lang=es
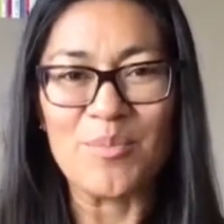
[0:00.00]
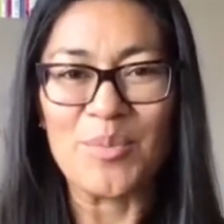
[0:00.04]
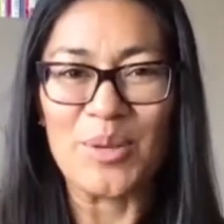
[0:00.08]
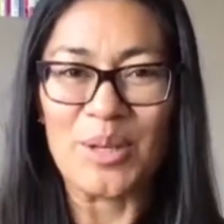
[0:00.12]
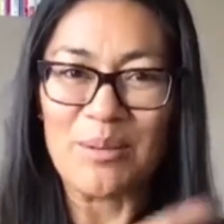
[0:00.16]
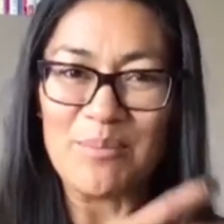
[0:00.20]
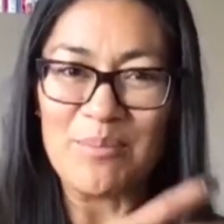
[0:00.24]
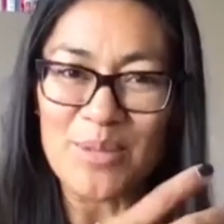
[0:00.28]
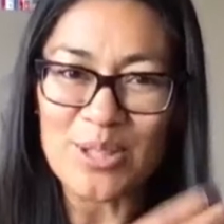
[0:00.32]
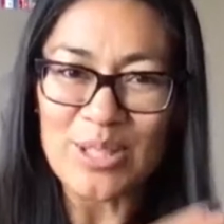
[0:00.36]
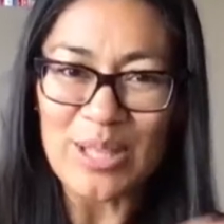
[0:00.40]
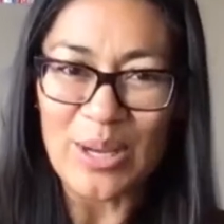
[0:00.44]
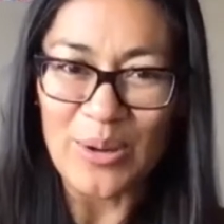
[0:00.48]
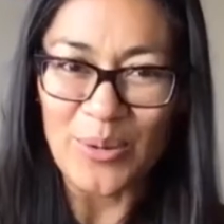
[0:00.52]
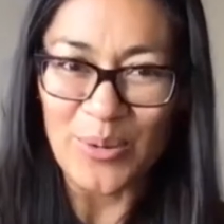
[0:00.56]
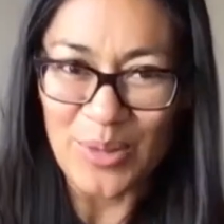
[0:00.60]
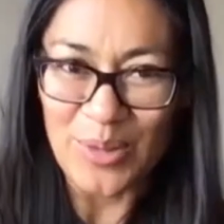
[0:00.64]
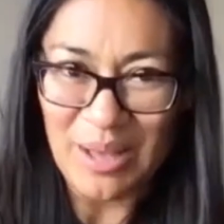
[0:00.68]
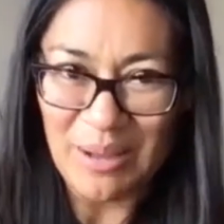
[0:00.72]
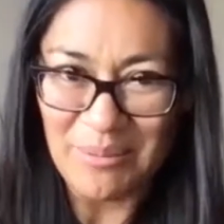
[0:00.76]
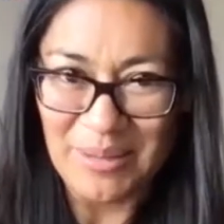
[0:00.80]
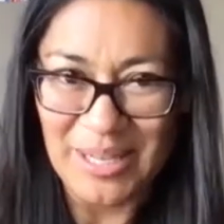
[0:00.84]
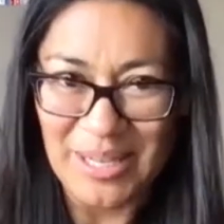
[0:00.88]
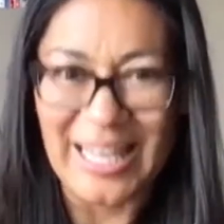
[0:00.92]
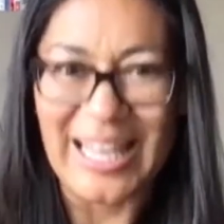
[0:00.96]
por ejemplo,
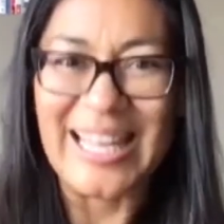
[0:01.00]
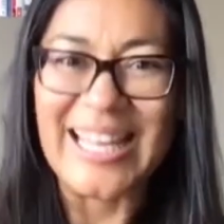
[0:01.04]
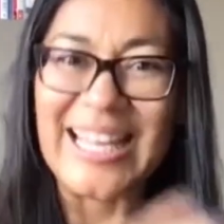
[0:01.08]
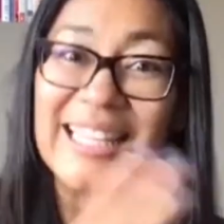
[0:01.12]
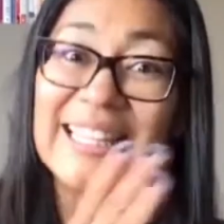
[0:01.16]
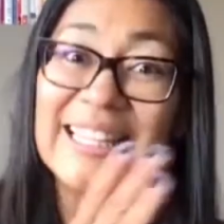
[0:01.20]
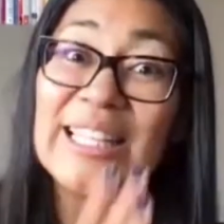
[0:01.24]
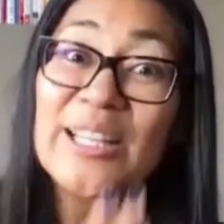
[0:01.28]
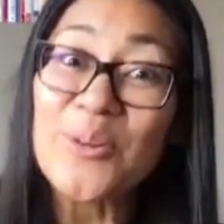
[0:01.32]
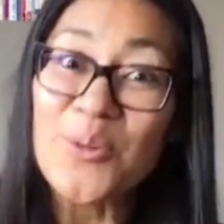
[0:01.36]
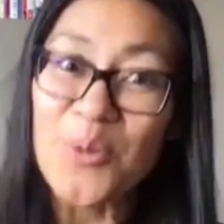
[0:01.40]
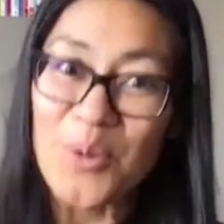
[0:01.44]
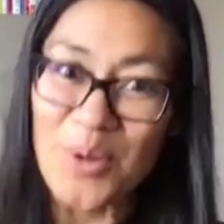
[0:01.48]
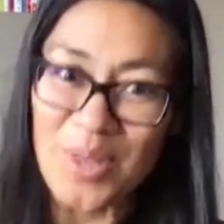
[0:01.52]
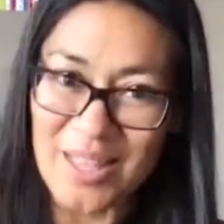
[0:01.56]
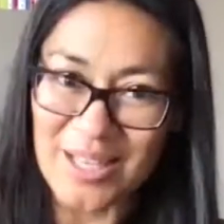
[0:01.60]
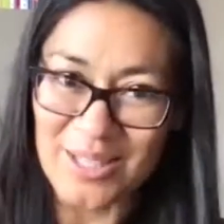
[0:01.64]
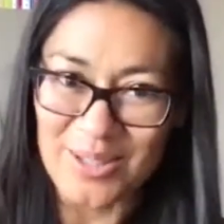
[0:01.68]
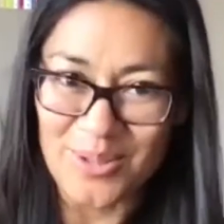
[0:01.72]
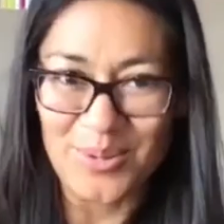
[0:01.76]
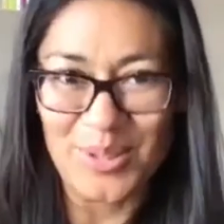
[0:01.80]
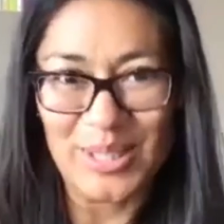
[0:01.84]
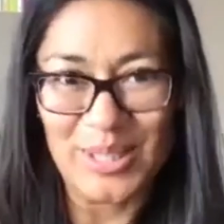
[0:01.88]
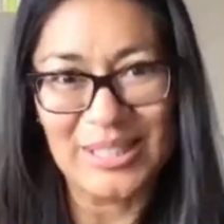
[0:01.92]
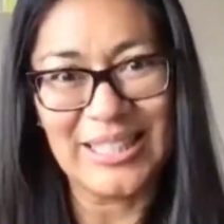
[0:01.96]
saludable, que ya te
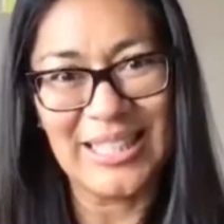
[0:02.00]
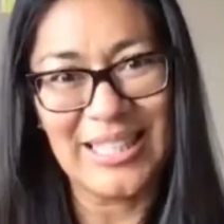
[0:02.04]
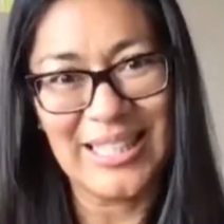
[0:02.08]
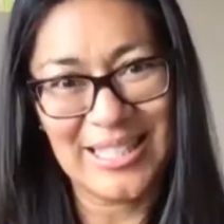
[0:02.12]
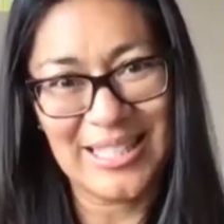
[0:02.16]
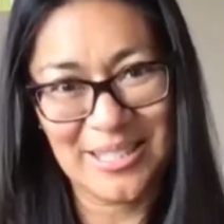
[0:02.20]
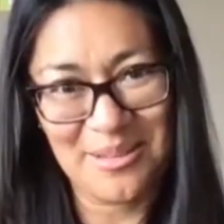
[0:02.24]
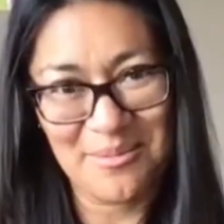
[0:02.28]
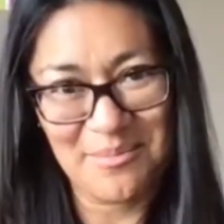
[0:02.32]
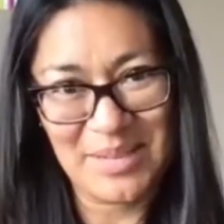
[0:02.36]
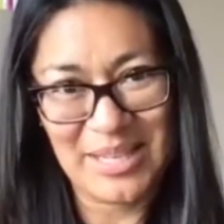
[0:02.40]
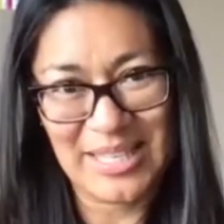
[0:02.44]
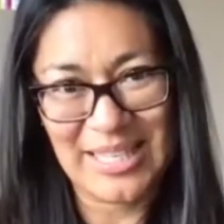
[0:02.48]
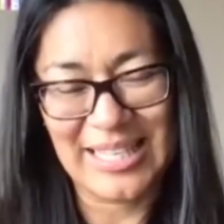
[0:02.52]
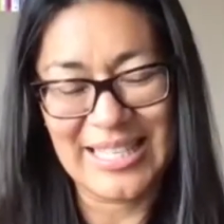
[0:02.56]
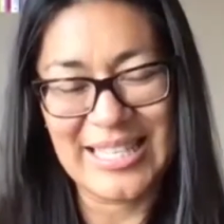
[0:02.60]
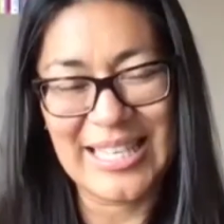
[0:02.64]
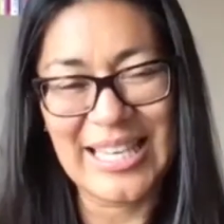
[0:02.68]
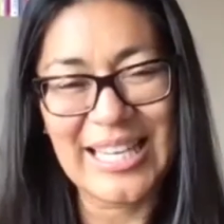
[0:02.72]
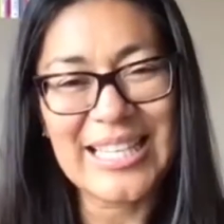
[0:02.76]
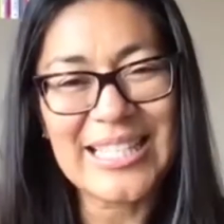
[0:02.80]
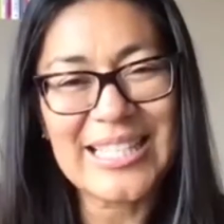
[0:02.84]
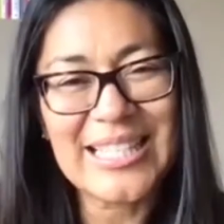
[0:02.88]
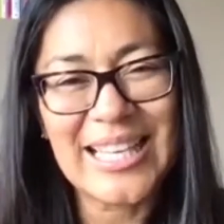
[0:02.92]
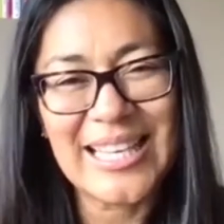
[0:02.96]
cuidas durante la semana,
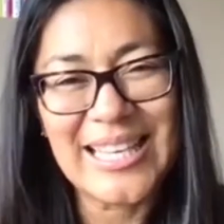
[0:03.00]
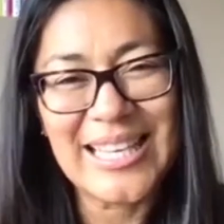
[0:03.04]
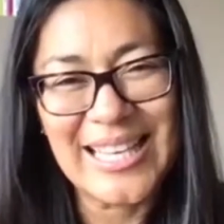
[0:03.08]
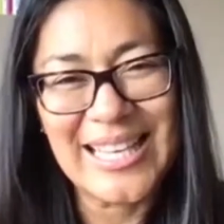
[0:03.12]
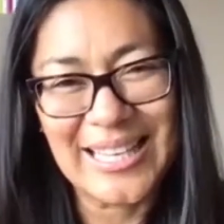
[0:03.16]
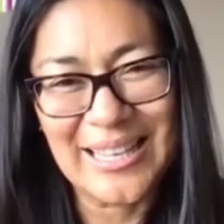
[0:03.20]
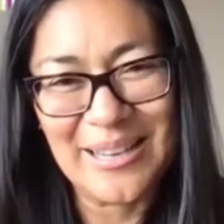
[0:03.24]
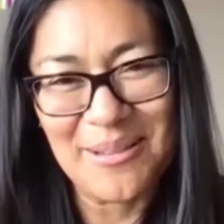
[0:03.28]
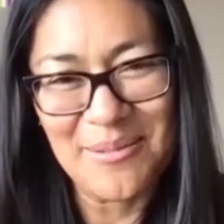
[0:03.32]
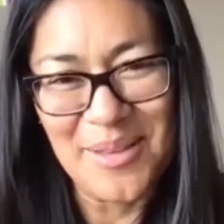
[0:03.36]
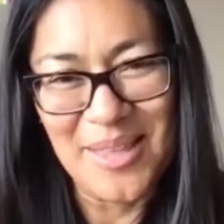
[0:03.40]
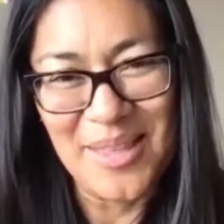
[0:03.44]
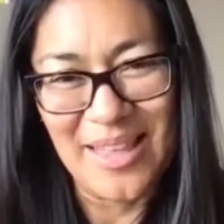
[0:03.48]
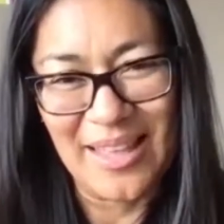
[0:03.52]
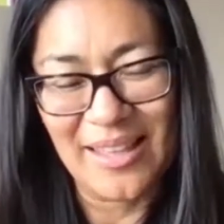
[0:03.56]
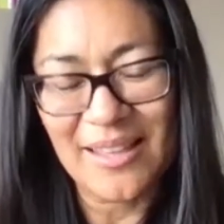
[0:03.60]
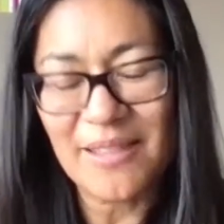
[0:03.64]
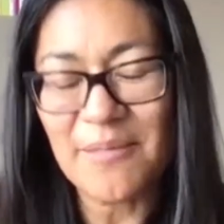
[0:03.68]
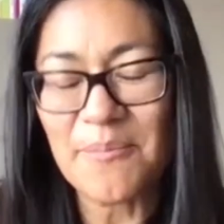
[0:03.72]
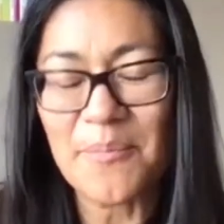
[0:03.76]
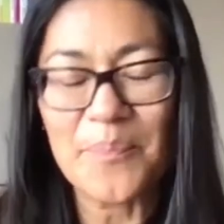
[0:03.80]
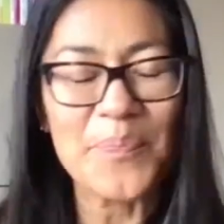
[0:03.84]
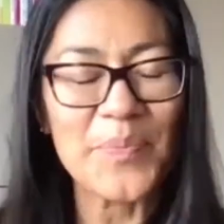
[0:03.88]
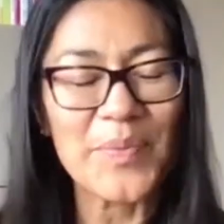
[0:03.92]
llegas ahí a Navidad,